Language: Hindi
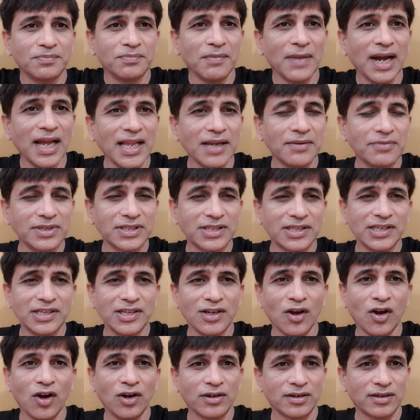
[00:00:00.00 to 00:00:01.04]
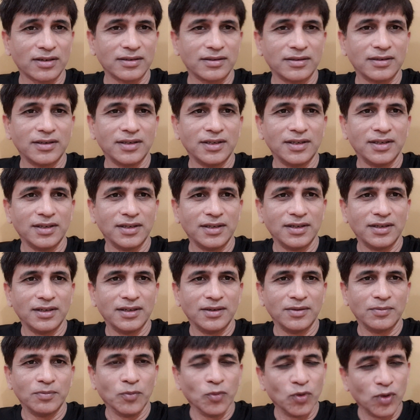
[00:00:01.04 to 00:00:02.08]
मायावती और
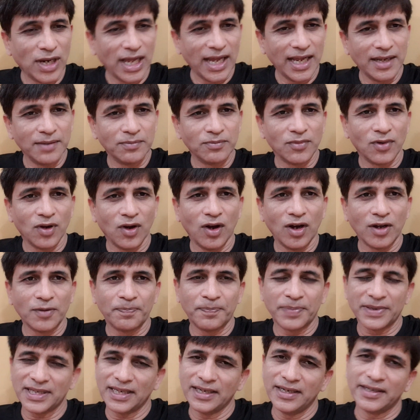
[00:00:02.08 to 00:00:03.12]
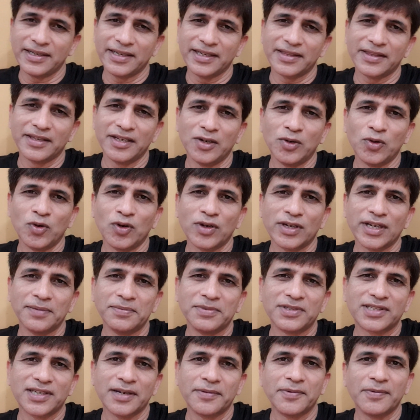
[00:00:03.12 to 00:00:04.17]
मुलायम और पता नहीं कितने लोगों के
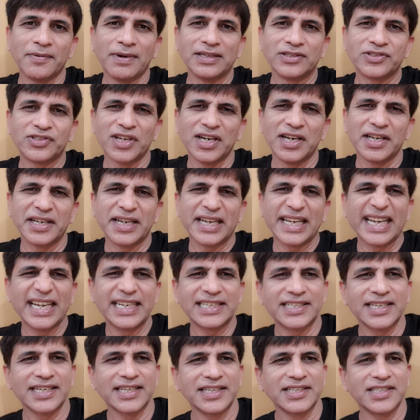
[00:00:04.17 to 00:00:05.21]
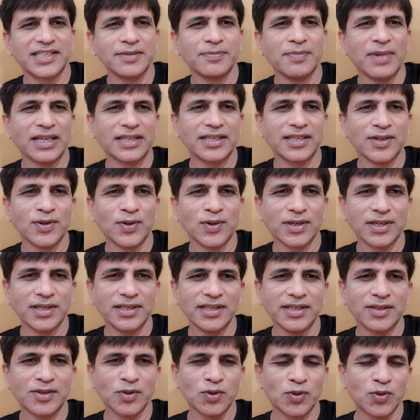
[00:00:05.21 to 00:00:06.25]
अभी शब्दवान चलेंगे कैसे कैसी बातें होगी
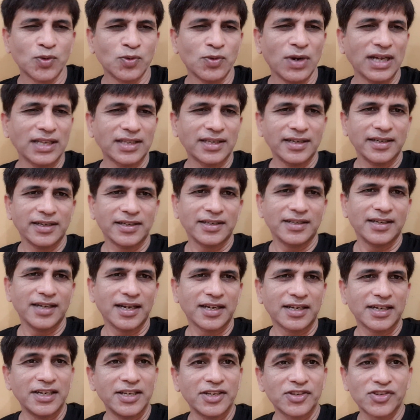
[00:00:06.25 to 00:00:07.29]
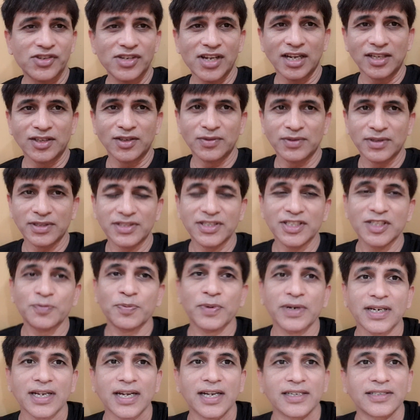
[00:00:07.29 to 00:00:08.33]
ये तो शुरुआत है कि अखिलेश यादव ने जिस
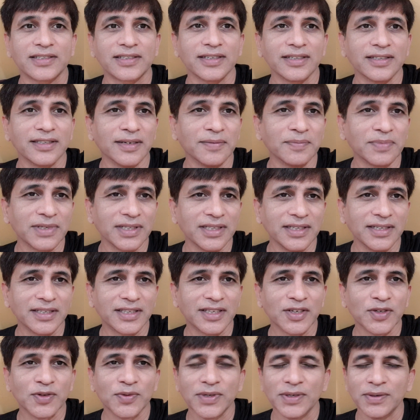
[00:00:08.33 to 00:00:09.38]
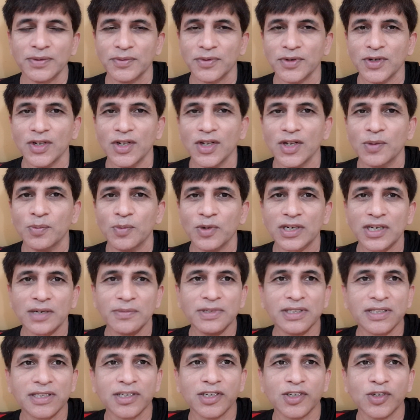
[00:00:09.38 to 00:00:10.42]
प्रकार से धमकी देते हुए
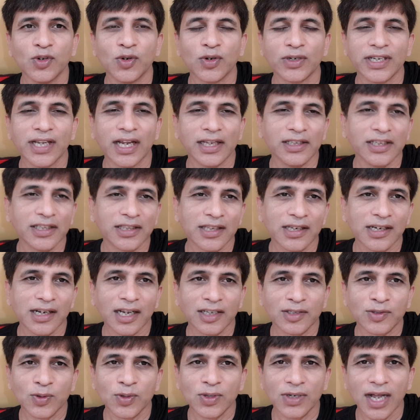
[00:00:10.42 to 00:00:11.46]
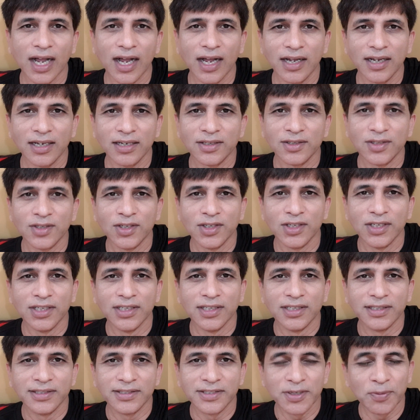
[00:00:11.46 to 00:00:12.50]
मुख्यमंत्री योगी आदित्यनाथ को कहा
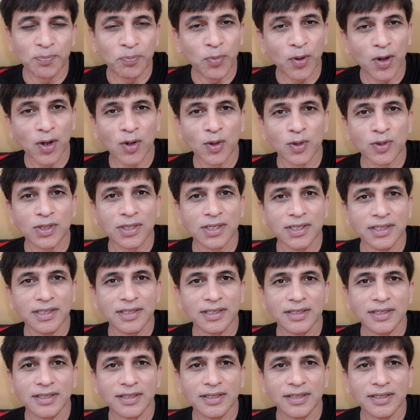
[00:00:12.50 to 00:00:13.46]
ये बहुत ही